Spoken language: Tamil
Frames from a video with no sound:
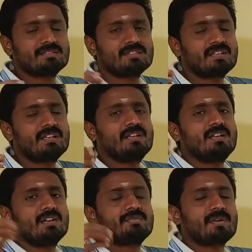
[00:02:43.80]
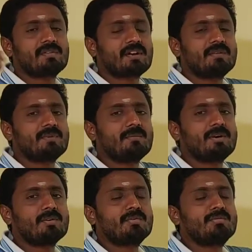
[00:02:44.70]
சரியா ஃப்ளவர்லாம் ஃபார்ம்
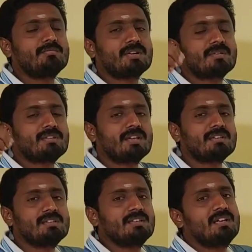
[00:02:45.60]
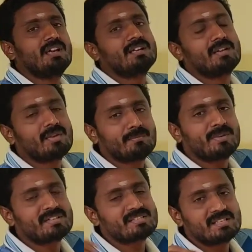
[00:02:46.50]
ஆகும் பட் வந்து அது
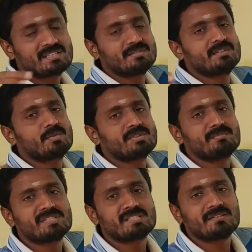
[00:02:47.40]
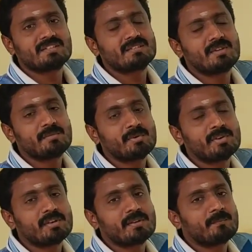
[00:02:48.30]
டெவலப்மெண்ட் ஸ்டேஜில் வந்து கொஞ்சம் மிஸ் ஆகிறதுக்கு வாய்ப்பு
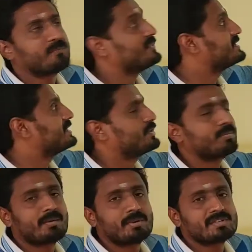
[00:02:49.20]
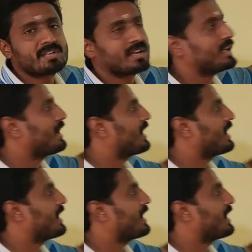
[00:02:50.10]
இருக்குது வெஜிடேட்டிவ் ப்ரபகேஷனில்